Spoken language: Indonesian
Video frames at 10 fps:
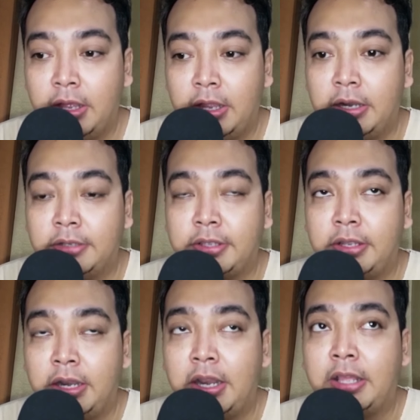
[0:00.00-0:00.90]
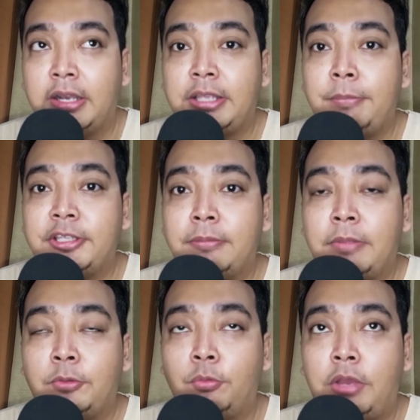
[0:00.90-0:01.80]
dan dan akhirnya saya bisa
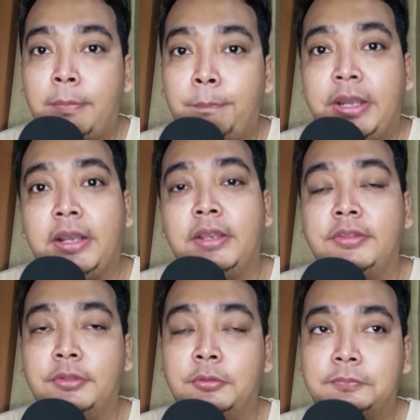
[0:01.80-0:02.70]
memasukkan pin di situ